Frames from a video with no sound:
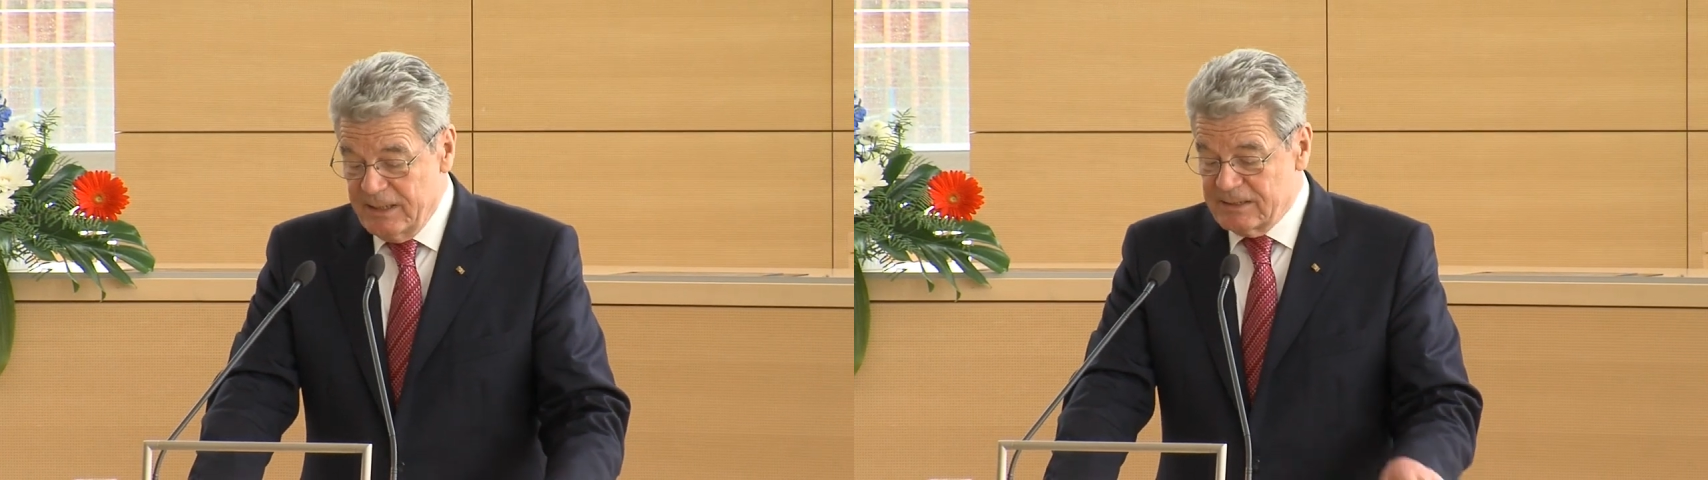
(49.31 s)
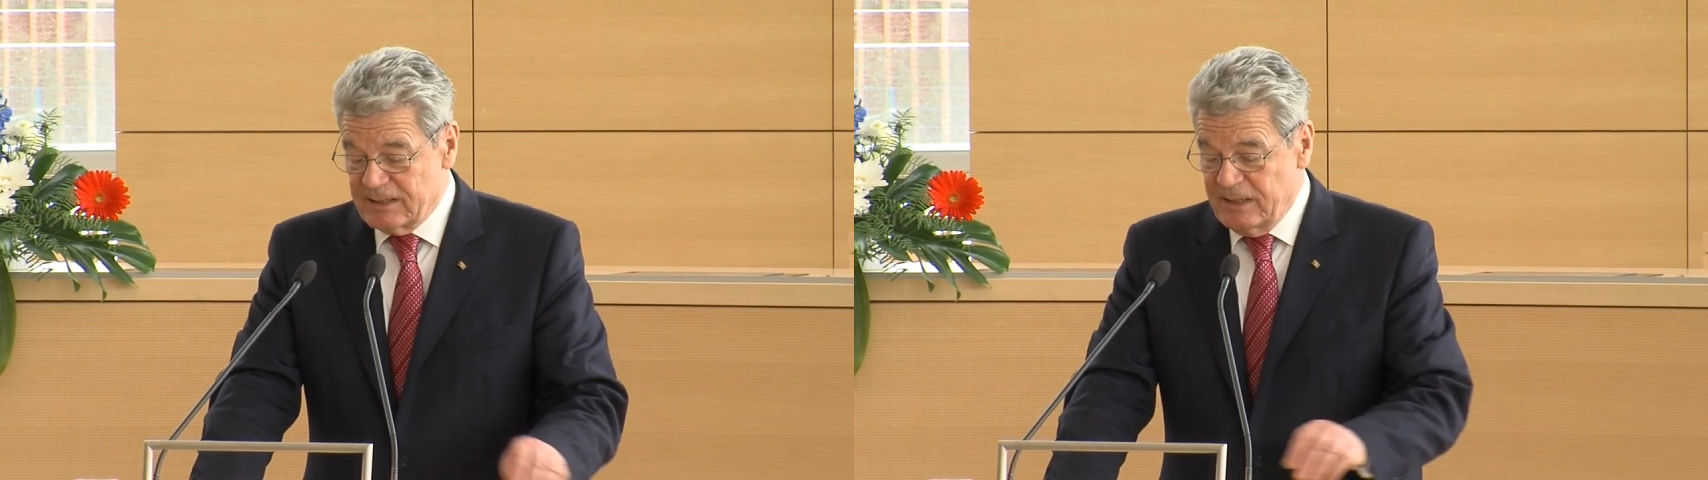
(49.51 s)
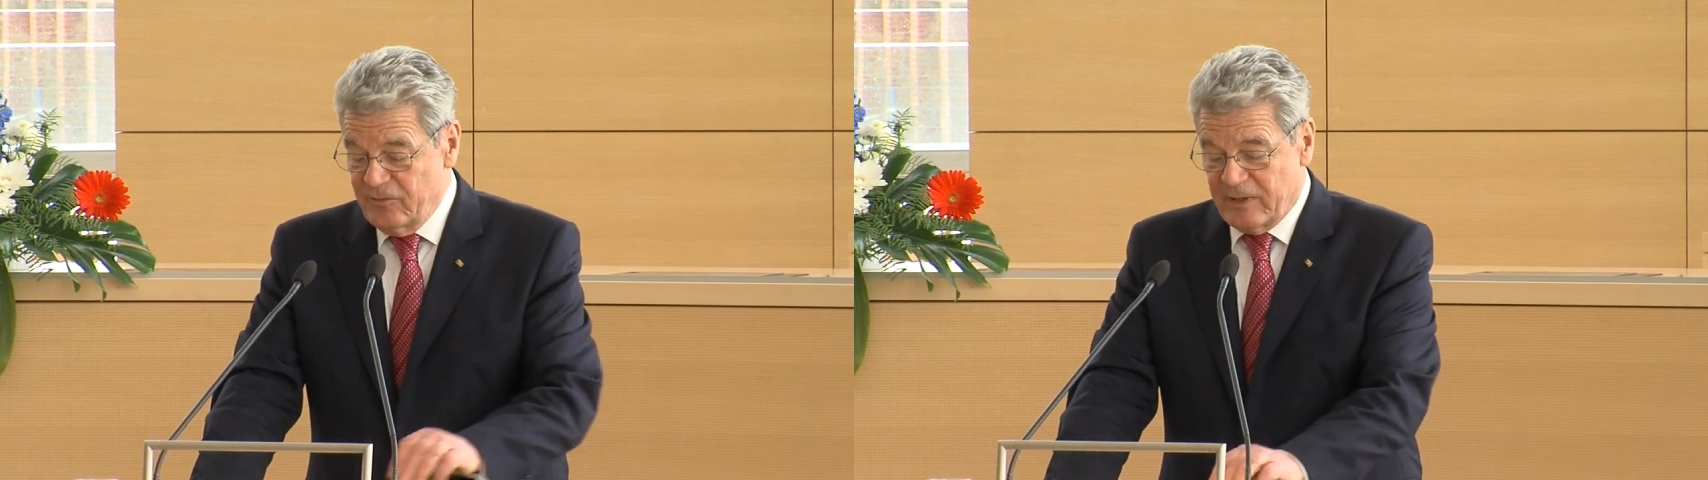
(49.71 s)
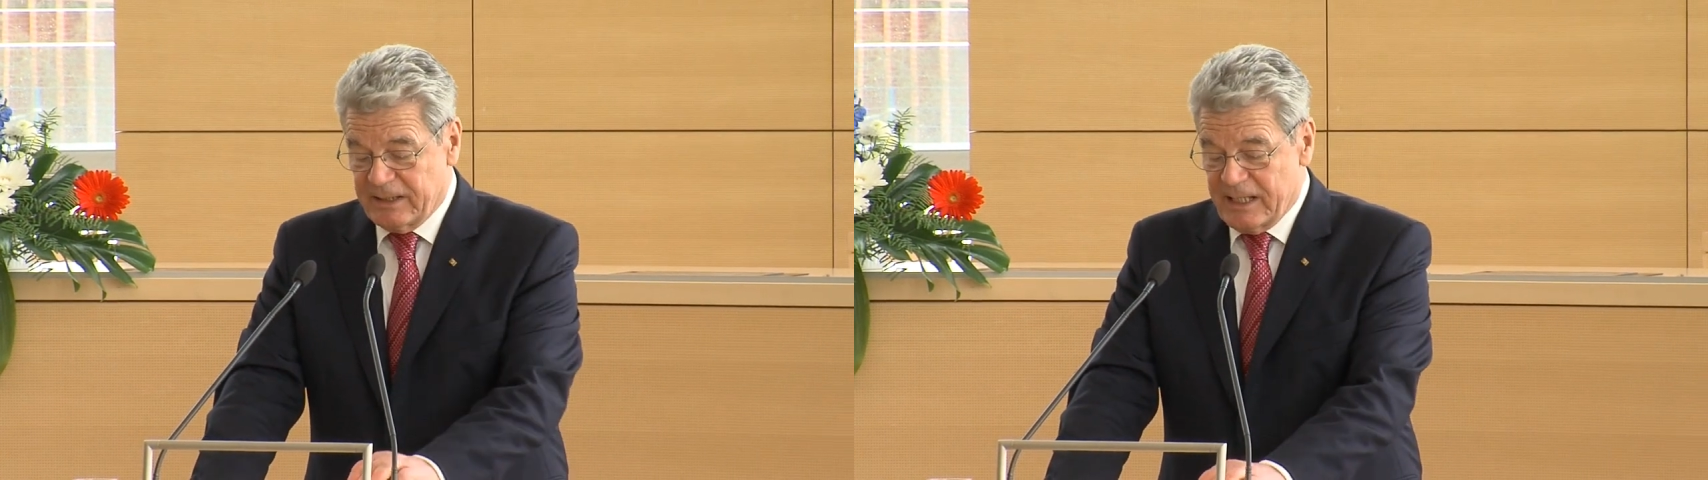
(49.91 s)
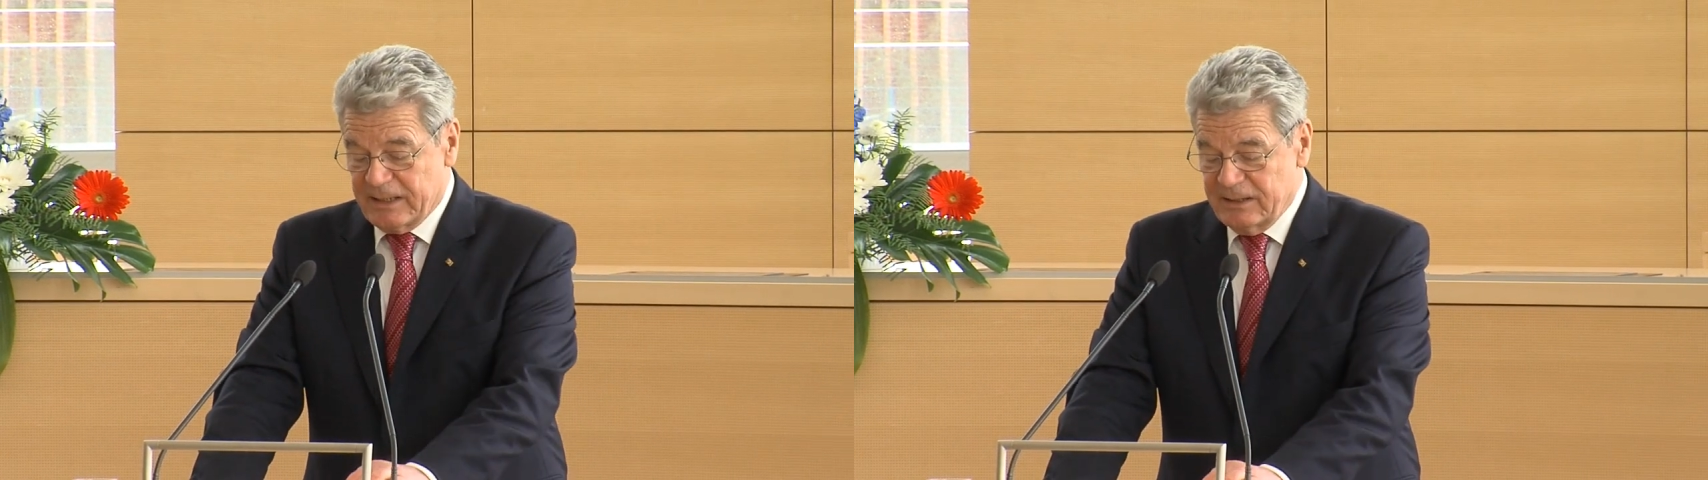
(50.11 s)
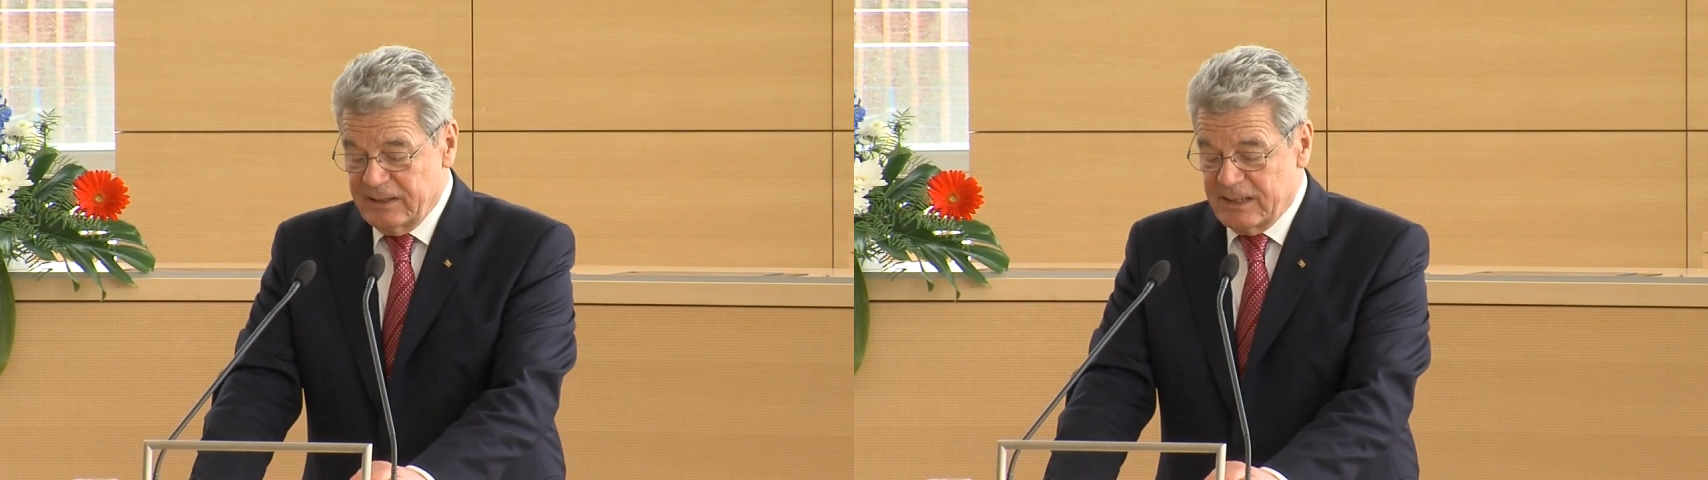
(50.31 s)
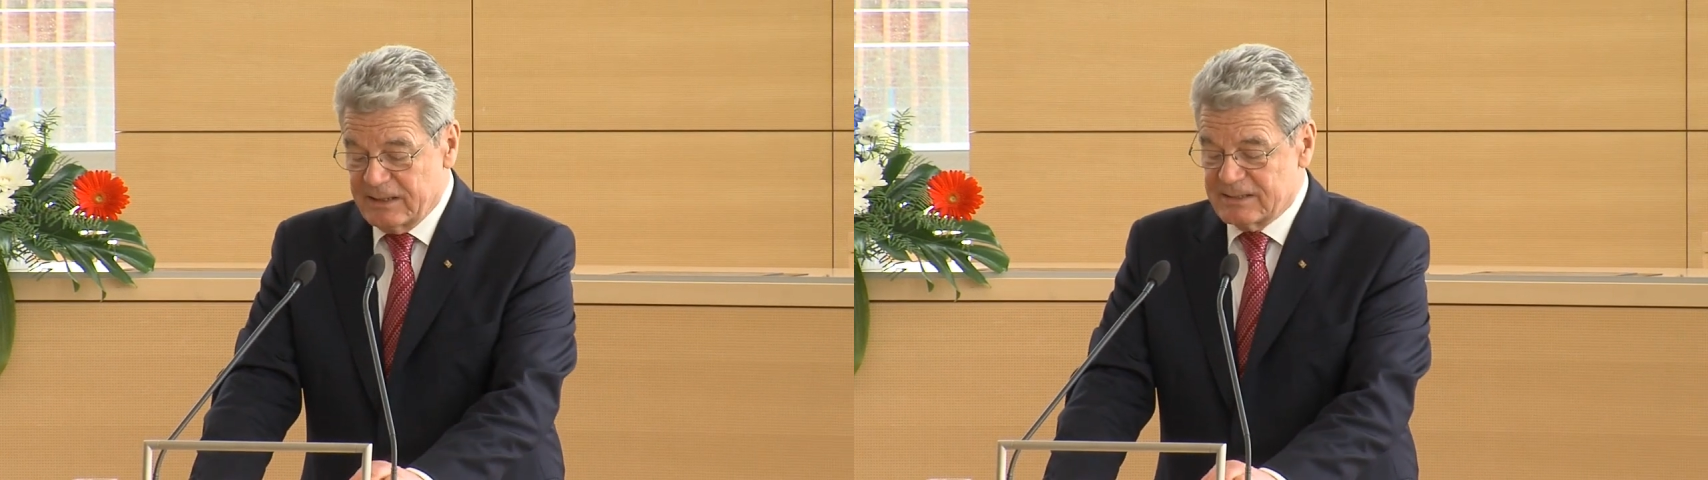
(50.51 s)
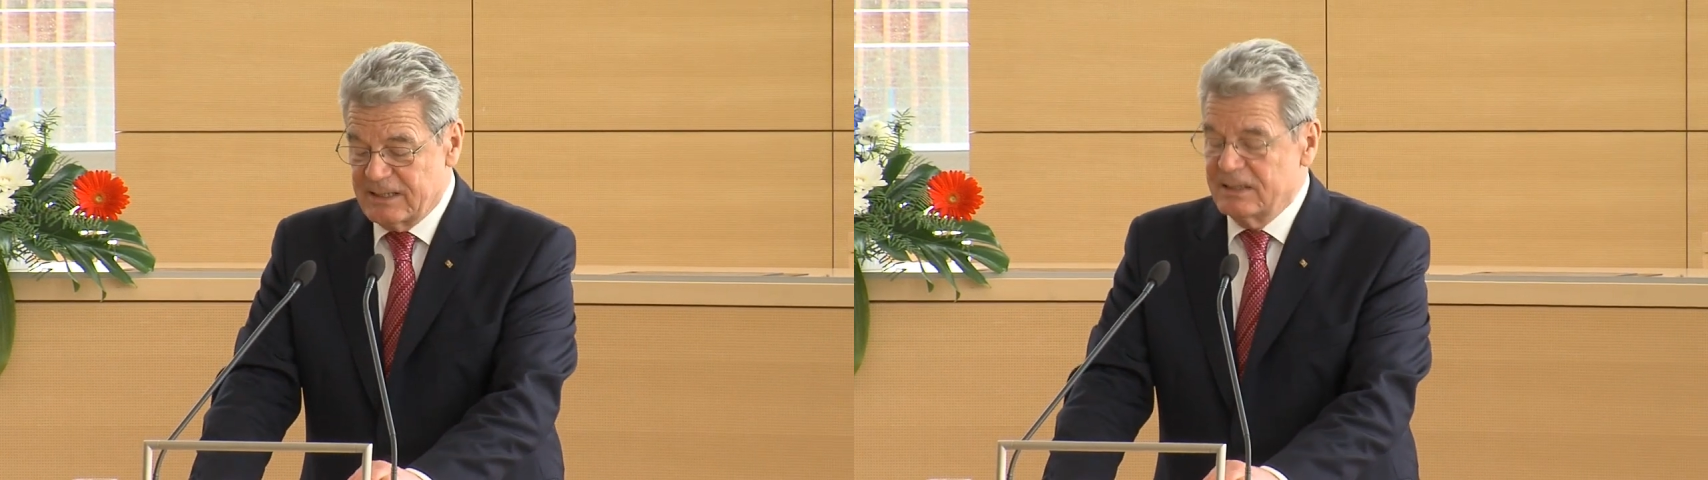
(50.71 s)
ist in den vergangenen
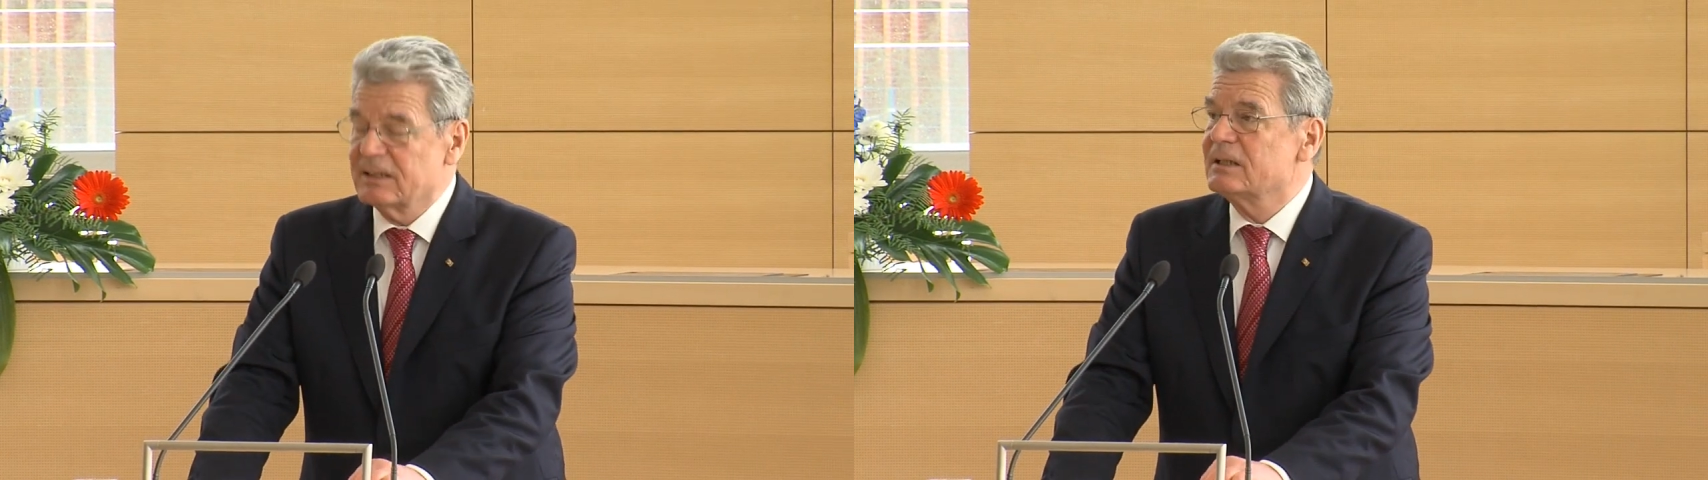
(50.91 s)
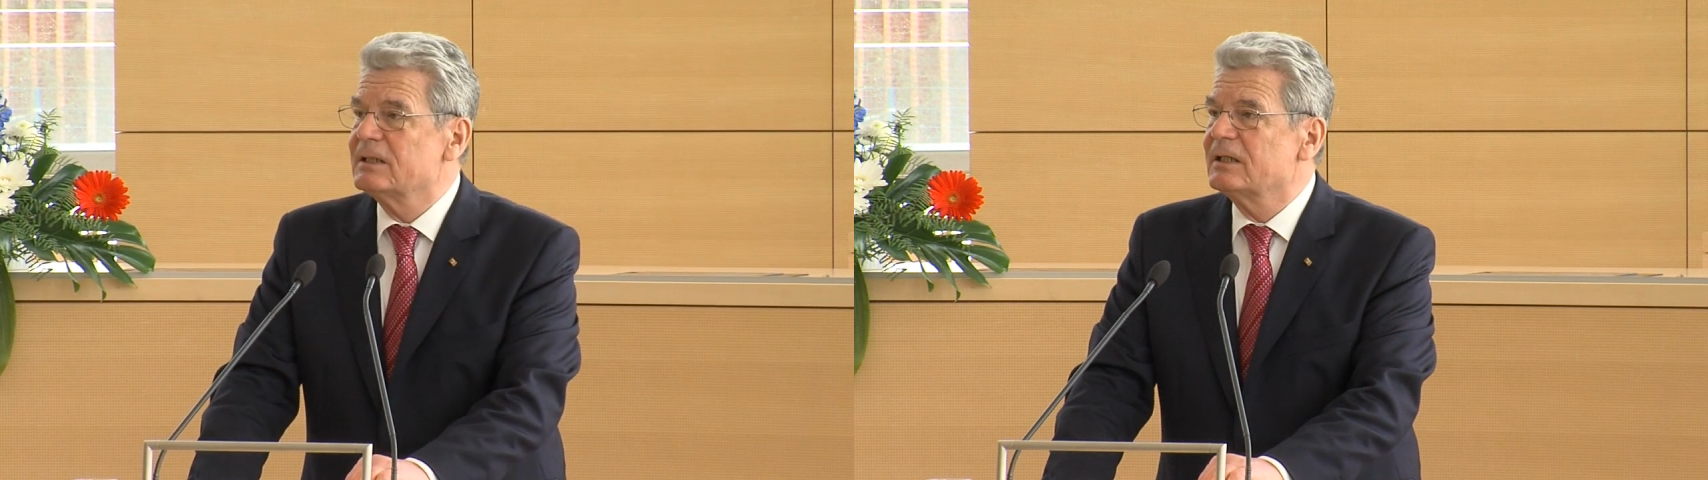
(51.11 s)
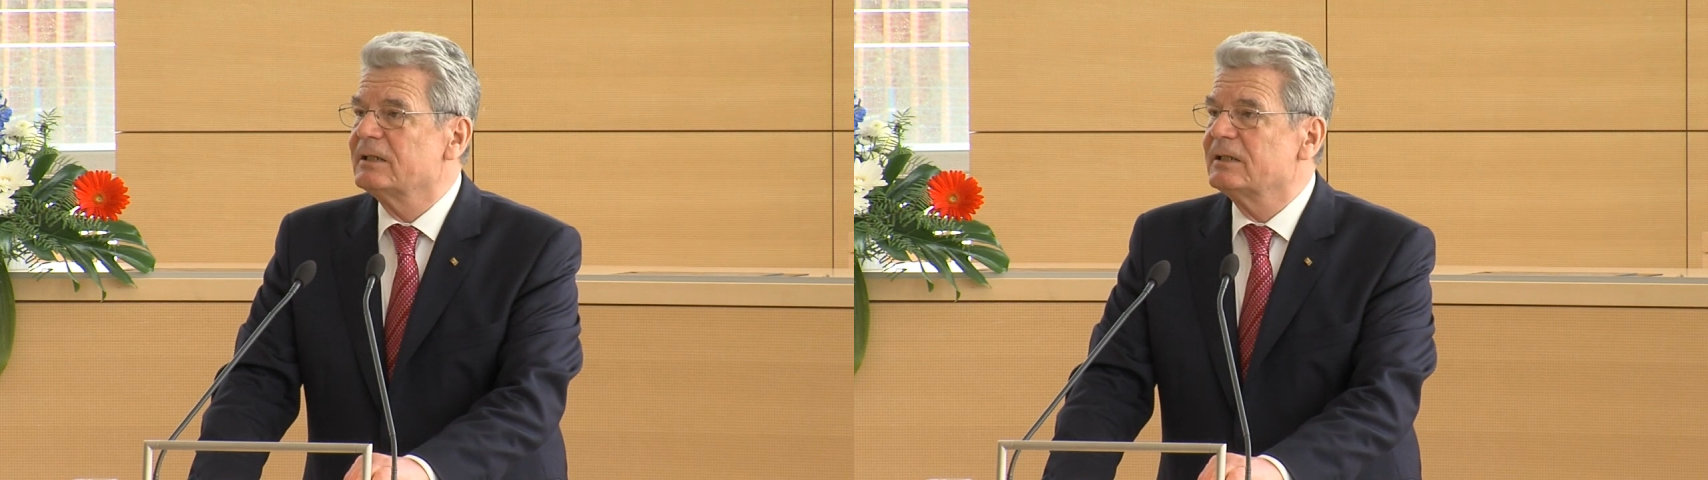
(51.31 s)
Jahrzehnten